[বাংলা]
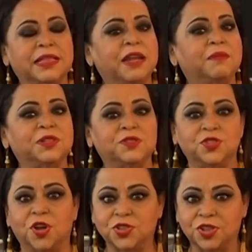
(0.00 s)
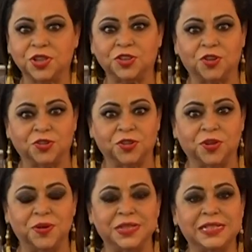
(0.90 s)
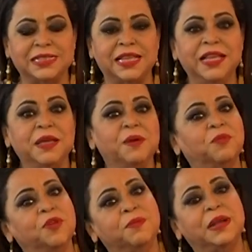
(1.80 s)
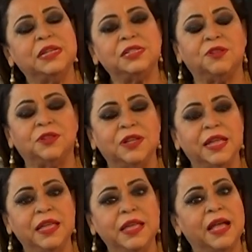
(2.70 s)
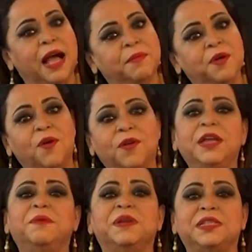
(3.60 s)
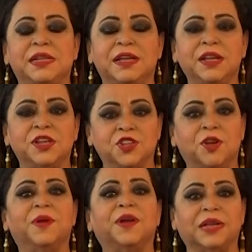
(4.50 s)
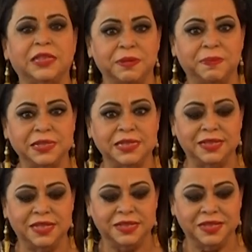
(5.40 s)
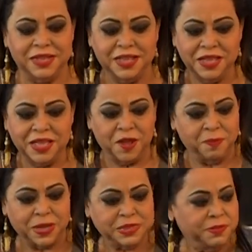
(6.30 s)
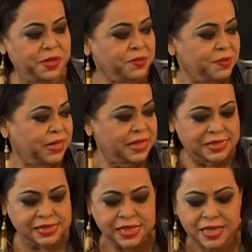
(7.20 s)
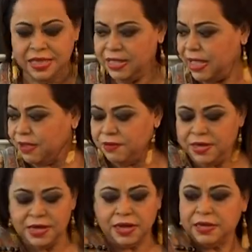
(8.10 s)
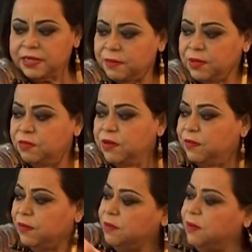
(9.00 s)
থালা বাসন ঝকঝকে তকতকে হয়ে যাচ্ছে পরিবারের সঙ্গে আমি অনেক বেশি সময় কাটাতে পারছি ঈদের দিনে পাঁচ মিনিট হয়ে গিয়েছে এখন এই ঢাকনাটা আবার খুলে ফেলবো